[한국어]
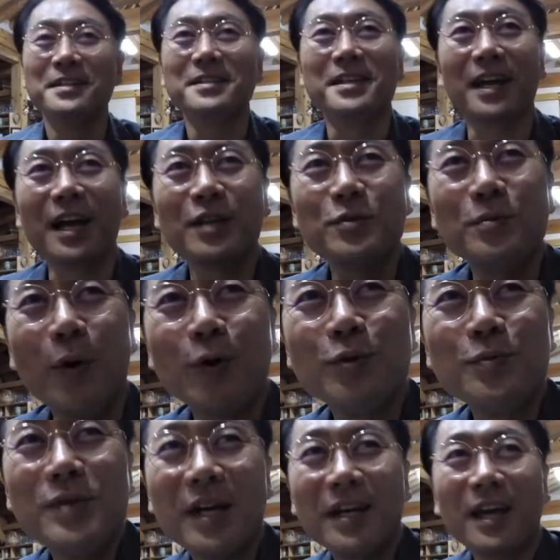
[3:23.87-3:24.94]
제가 좀
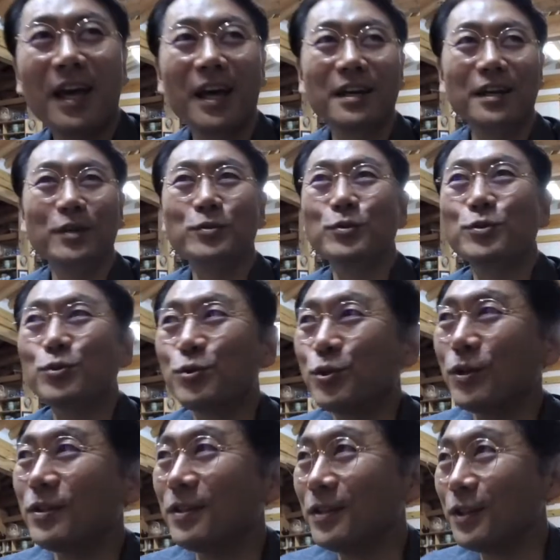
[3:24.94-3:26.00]
어줍지 않게 그래도
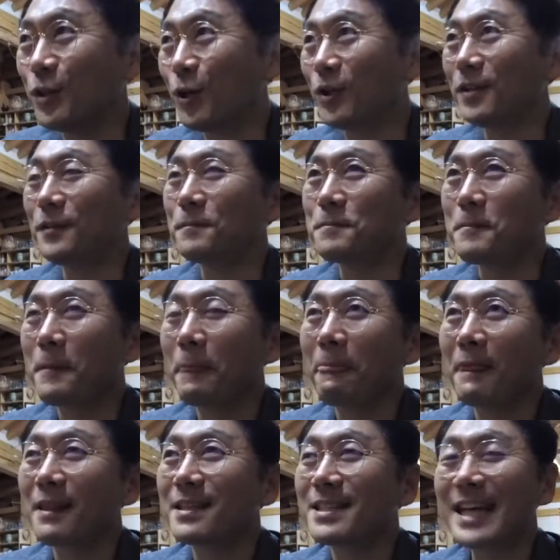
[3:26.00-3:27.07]
주워 들은 거는,
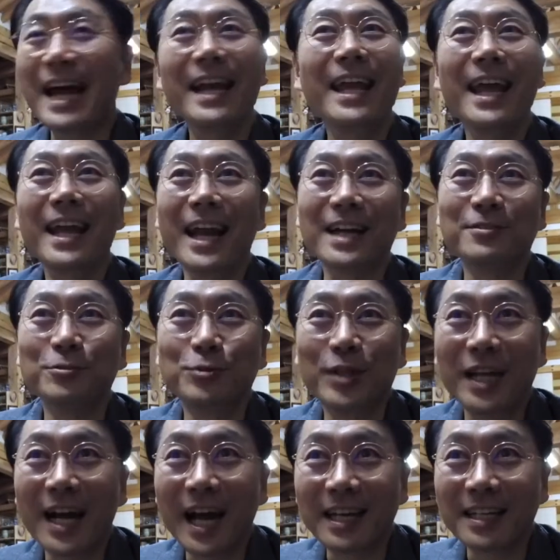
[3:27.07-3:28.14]
차례라고
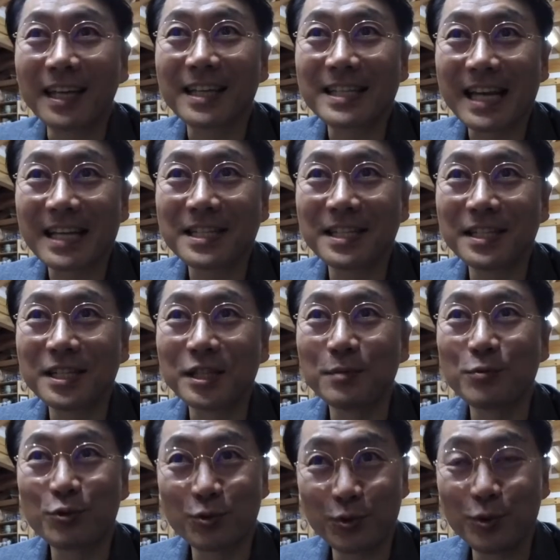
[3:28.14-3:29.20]
우리가 하는 게 사실은
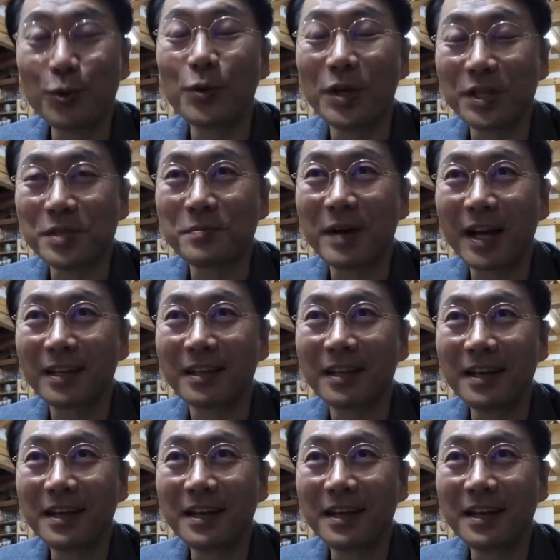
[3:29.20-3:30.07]
지금 술을 올리지만,